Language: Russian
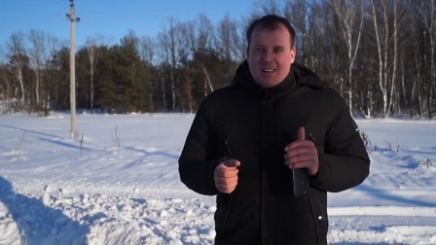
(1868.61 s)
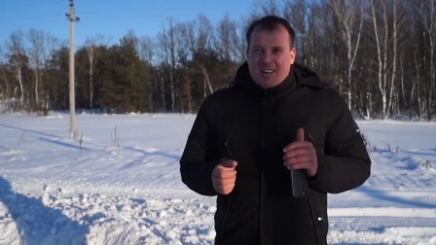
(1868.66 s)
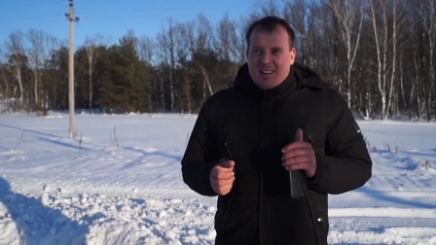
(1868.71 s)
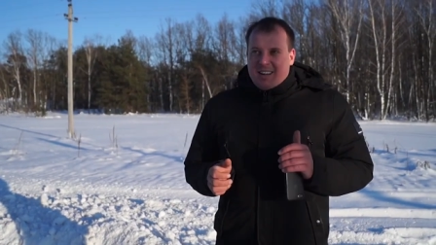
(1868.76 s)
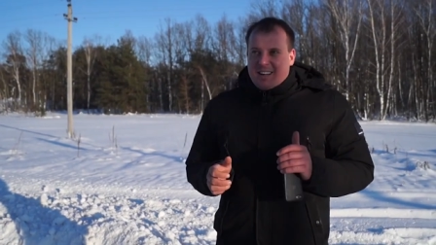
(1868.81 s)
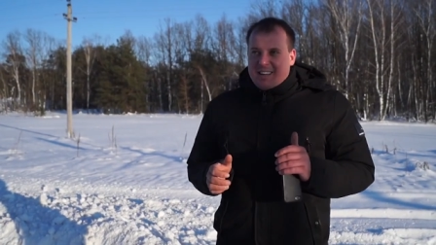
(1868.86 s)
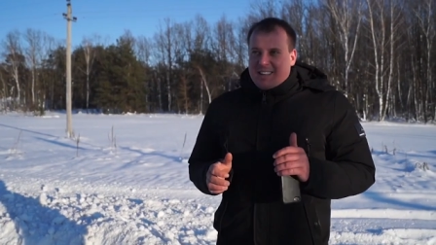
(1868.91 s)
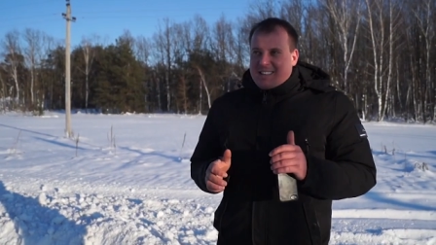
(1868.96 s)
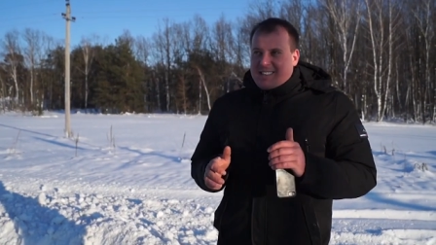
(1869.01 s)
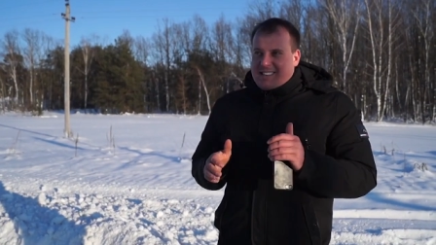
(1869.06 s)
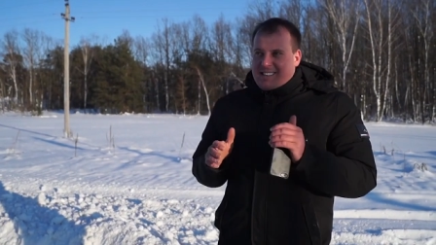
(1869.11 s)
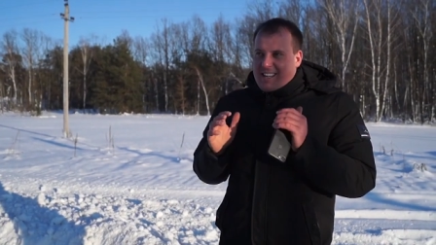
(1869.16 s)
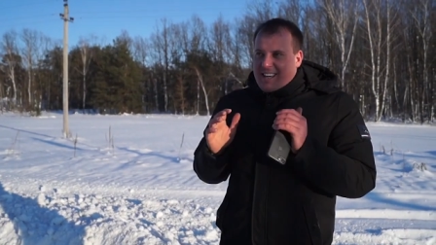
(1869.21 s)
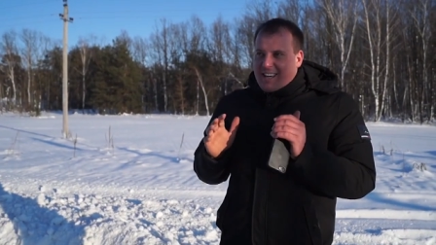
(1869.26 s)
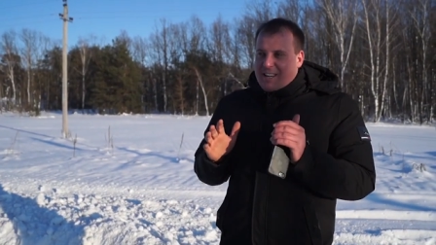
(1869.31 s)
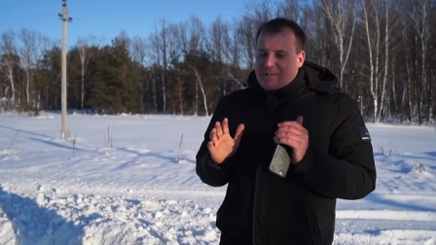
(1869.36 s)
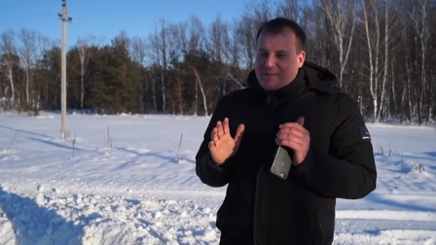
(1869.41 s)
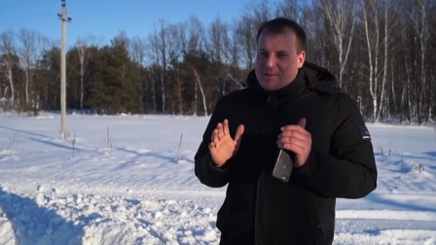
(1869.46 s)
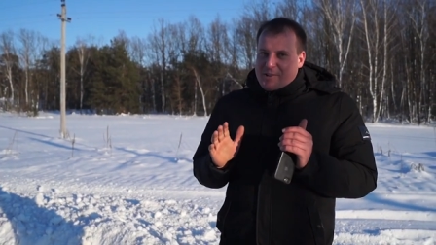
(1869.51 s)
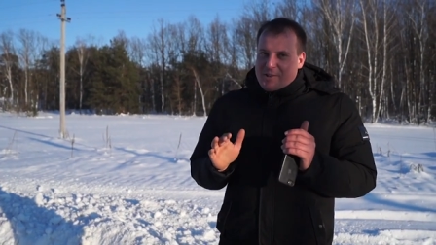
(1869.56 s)
Я
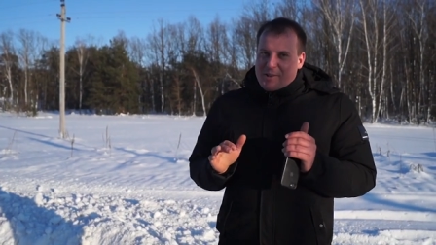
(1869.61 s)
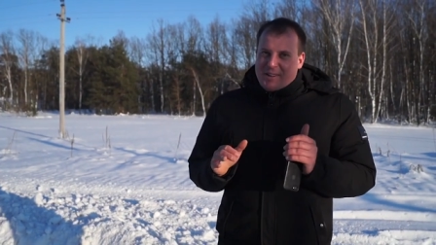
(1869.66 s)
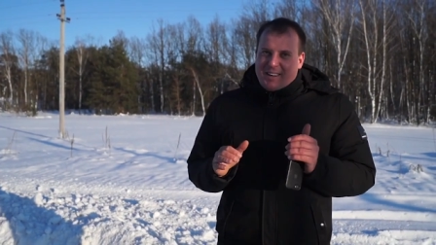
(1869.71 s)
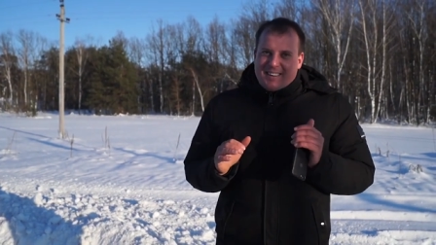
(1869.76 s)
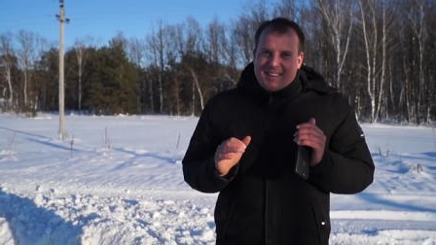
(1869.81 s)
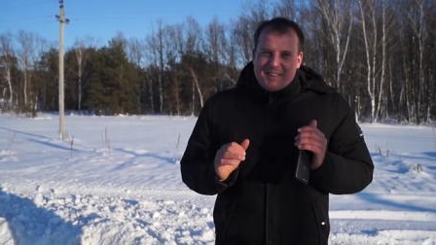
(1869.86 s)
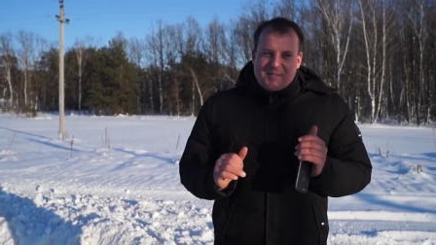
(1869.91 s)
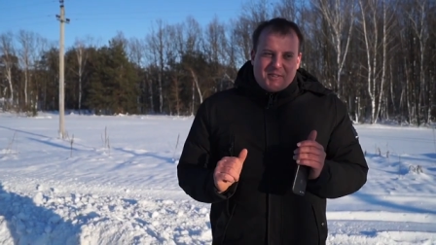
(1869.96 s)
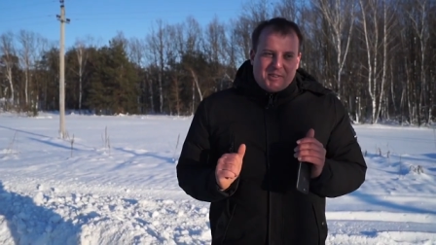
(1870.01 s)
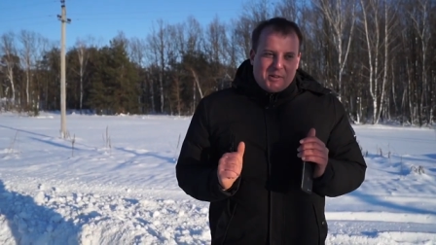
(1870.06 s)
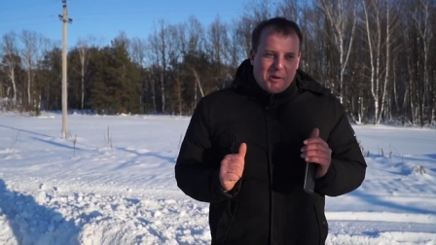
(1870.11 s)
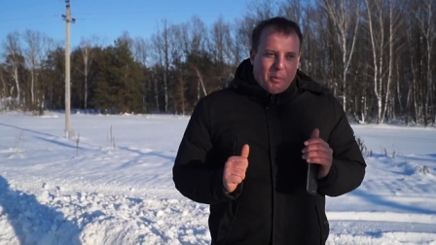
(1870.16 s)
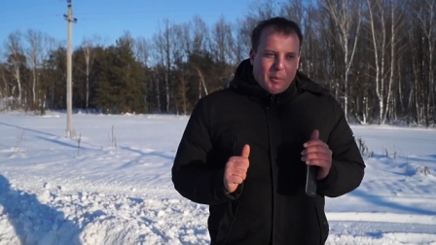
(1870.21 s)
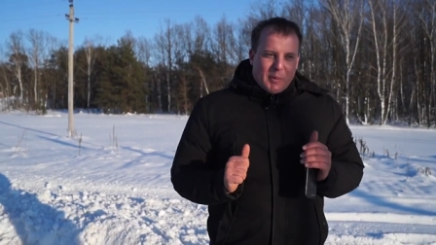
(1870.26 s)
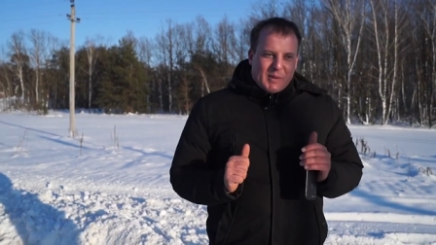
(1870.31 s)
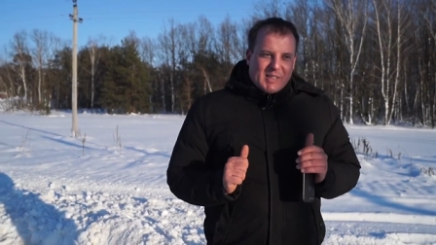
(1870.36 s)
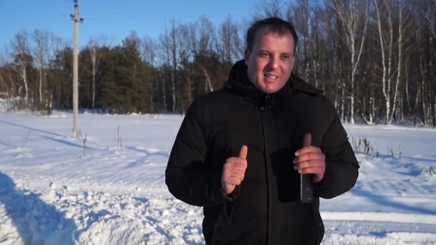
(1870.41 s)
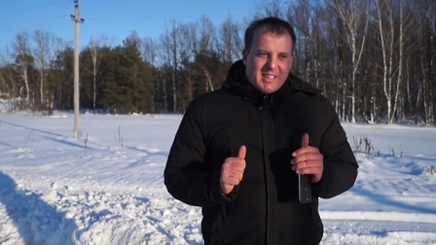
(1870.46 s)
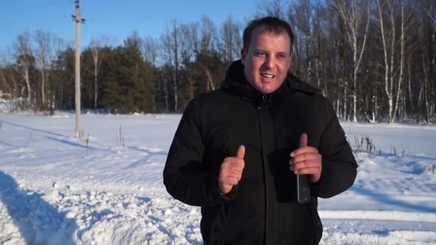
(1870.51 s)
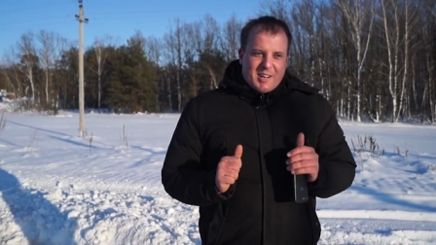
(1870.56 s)
надеюсь, что если все
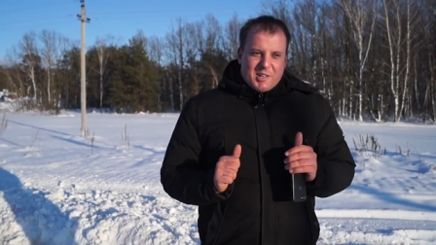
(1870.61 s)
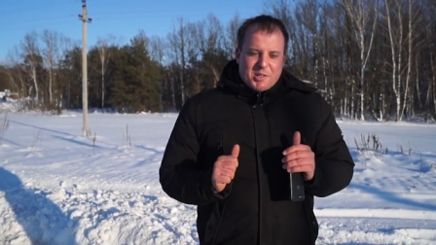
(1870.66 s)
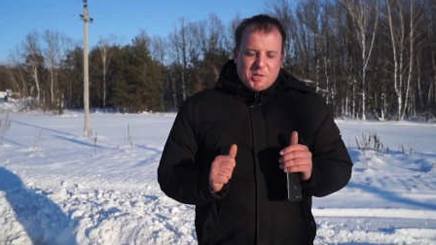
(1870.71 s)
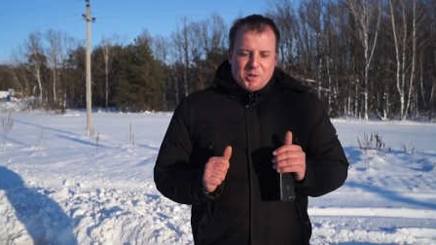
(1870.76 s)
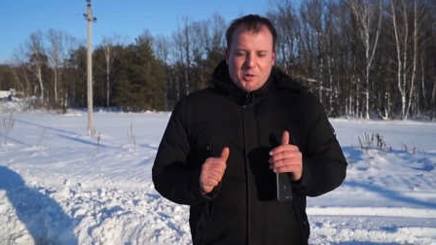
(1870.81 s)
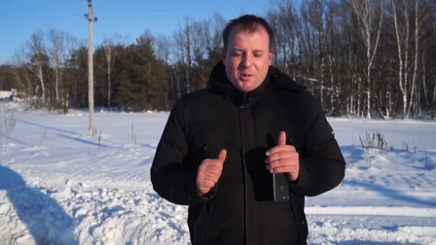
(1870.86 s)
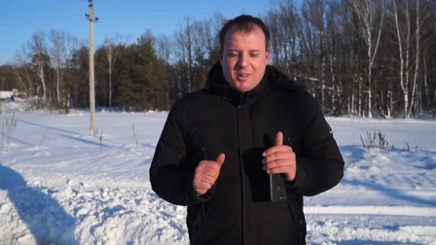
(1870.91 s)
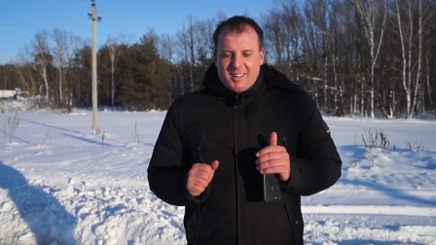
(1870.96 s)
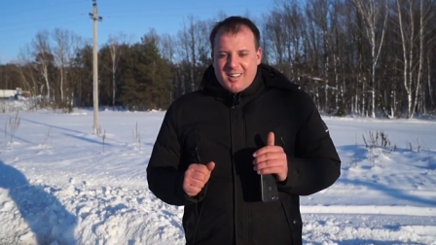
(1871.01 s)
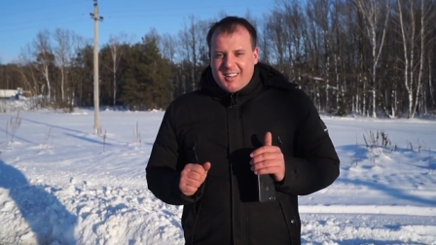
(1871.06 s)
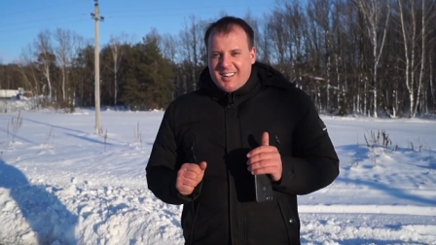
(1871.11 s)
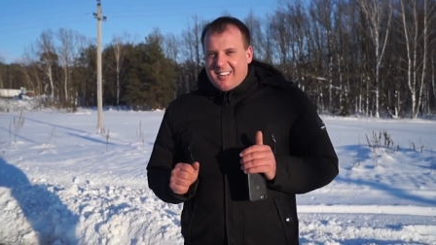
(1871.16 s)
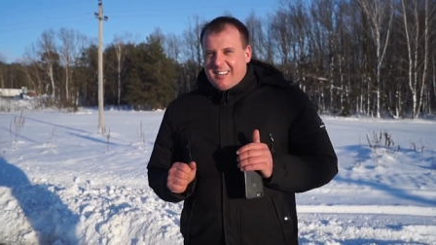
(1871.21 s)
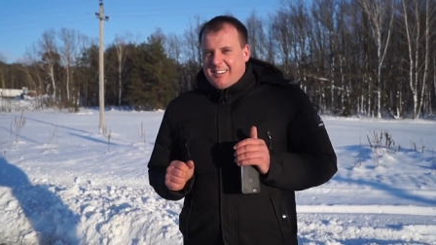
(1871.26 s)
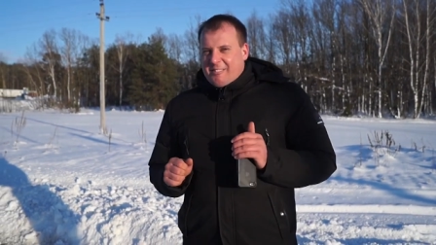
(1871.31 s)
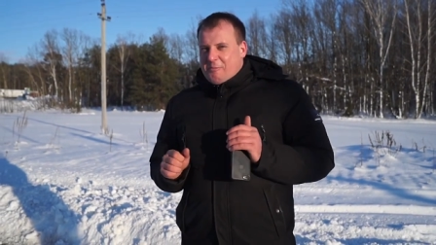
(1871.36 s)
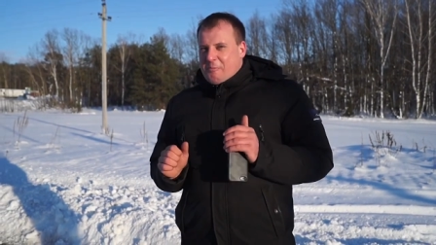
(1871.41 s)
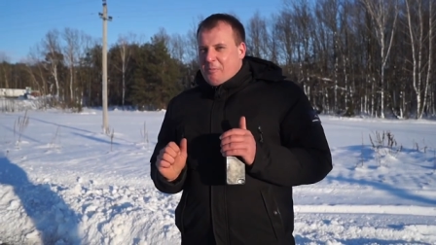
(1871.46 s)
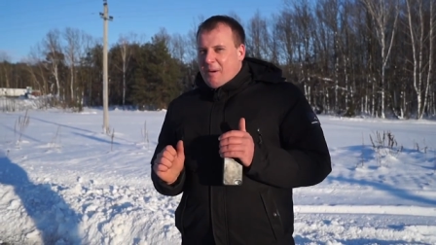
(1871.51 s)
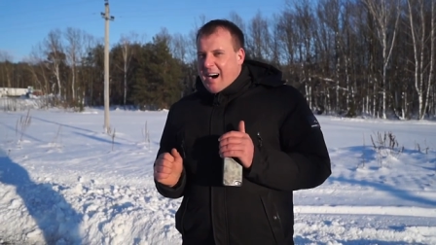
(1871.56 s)
будет хорошо,
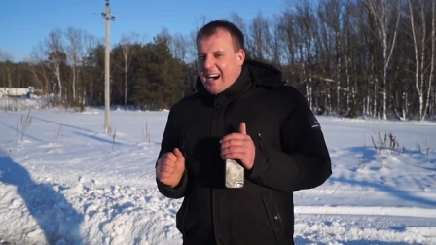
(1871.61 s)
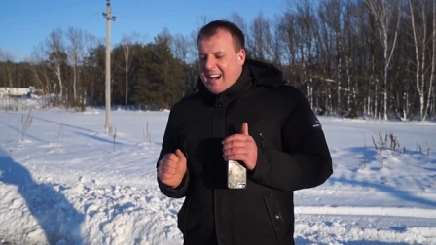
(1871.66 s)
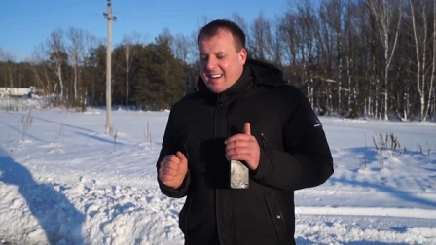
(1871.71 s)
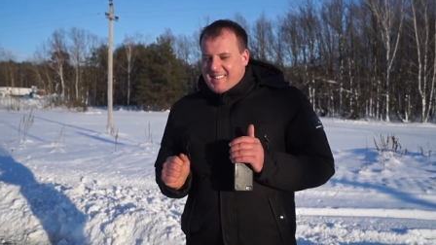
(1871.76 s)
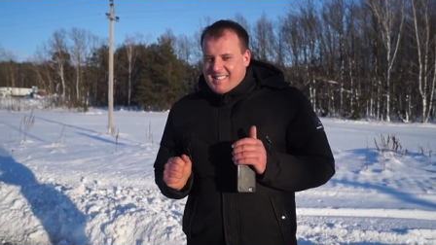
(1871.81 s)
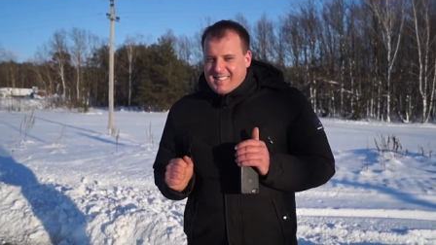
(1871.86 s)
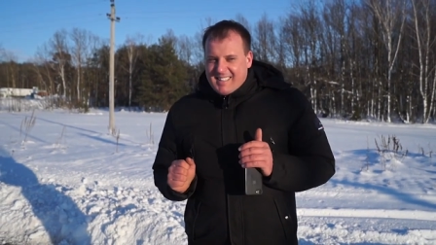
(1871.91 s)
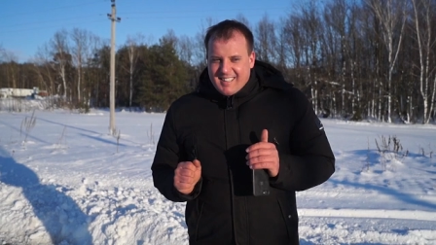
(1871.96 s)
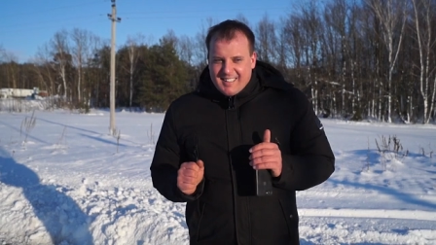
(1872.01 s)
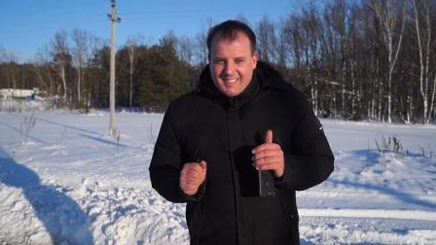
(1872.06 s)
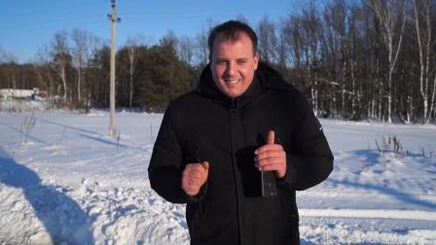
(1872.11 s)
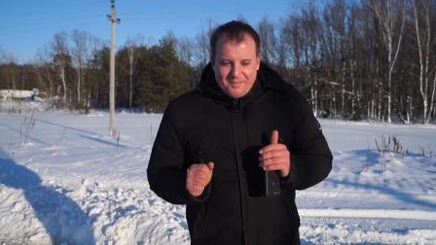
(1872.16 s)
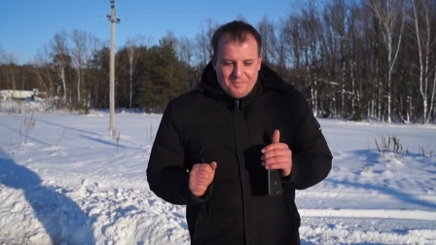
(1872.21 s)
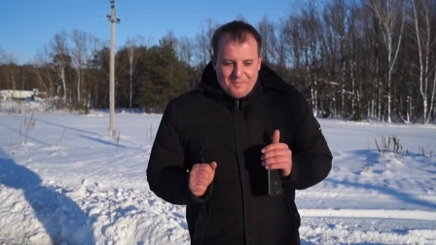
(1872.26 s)
в марте